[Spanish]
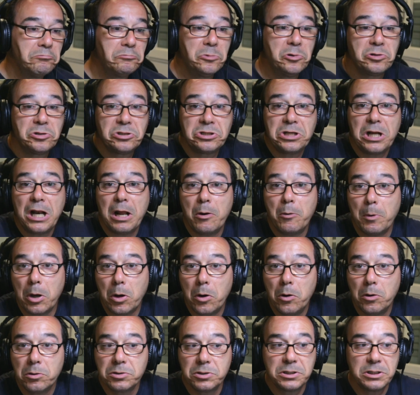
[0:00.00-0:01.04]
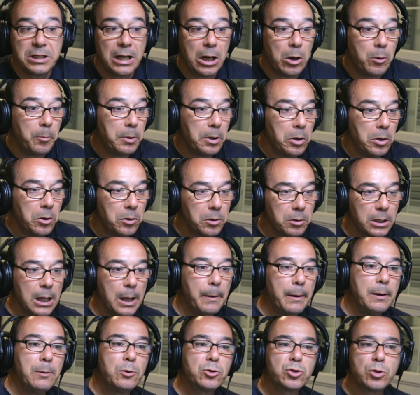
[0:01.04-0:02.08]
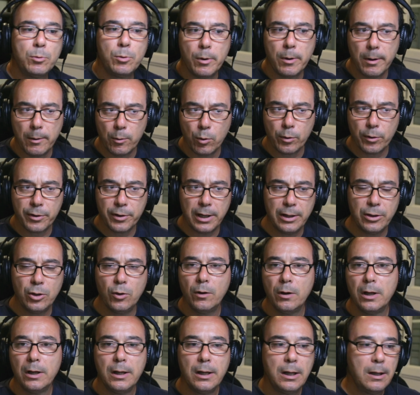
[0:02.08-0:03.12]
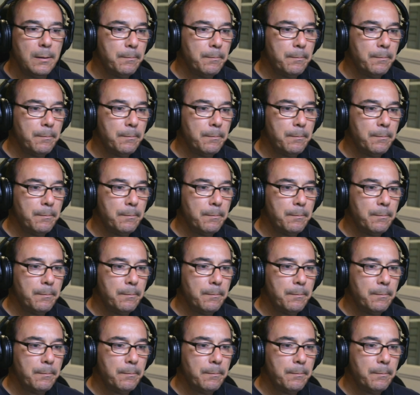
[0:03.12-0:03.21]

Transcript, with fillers: No sé si será mejor, si será lo peor. Ya veremos cómo va evolucionando.